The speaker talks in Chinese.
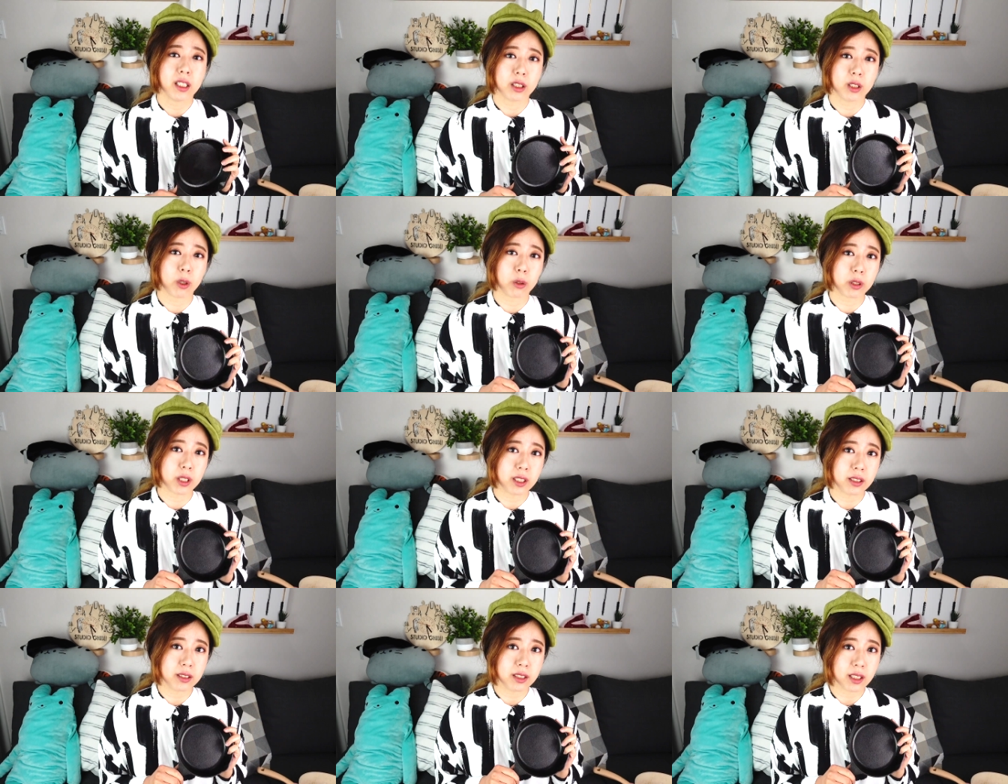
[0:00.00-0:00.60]
有
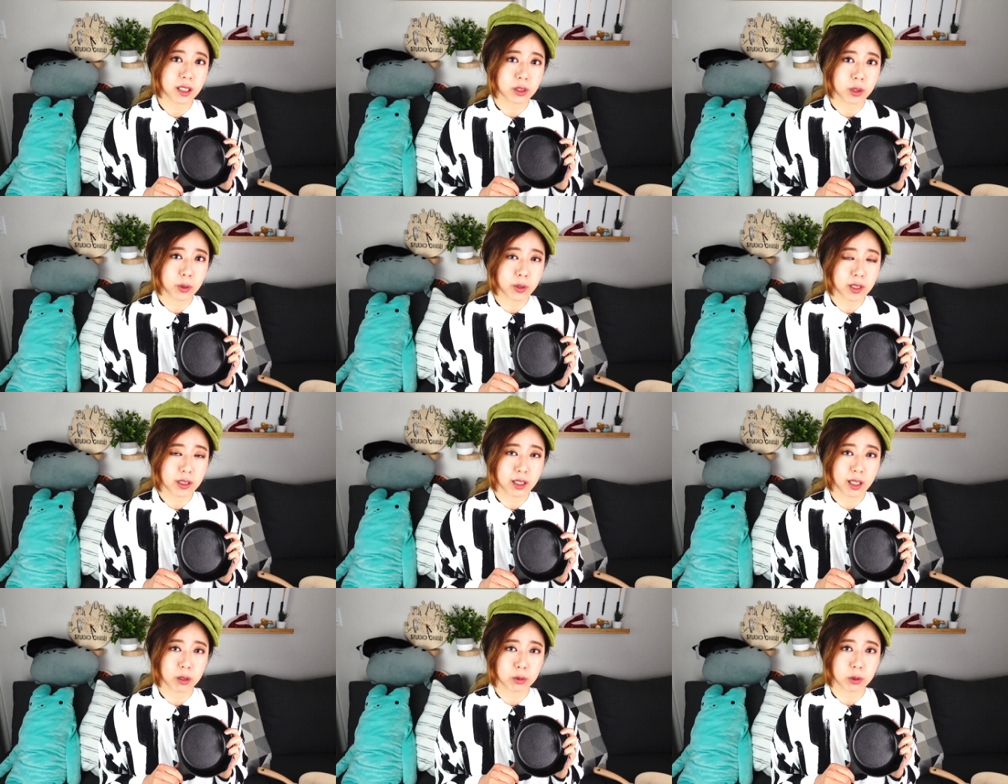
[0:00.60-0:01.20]
的这个东
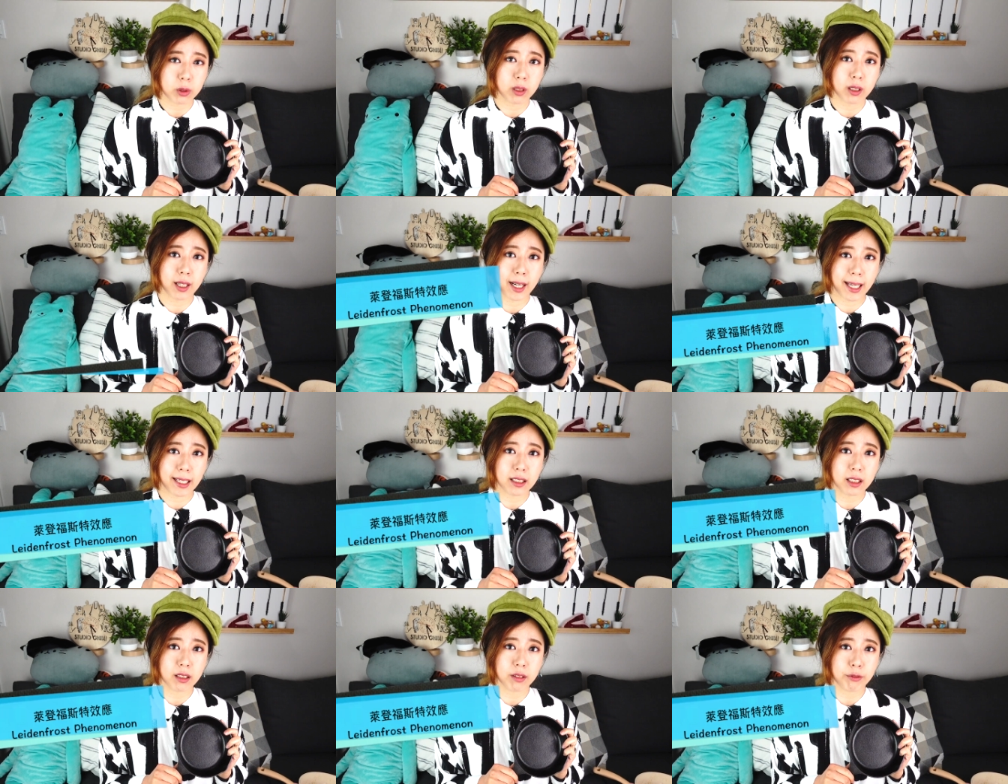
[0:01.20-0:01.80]
西叫做
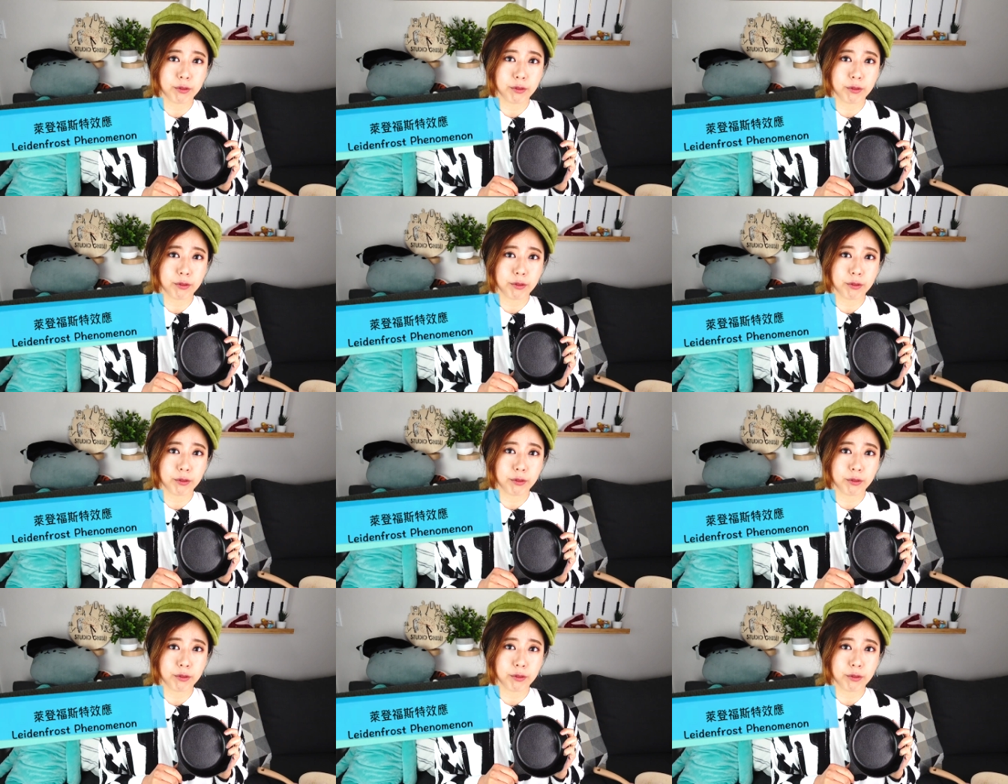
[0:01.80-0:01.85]
莱登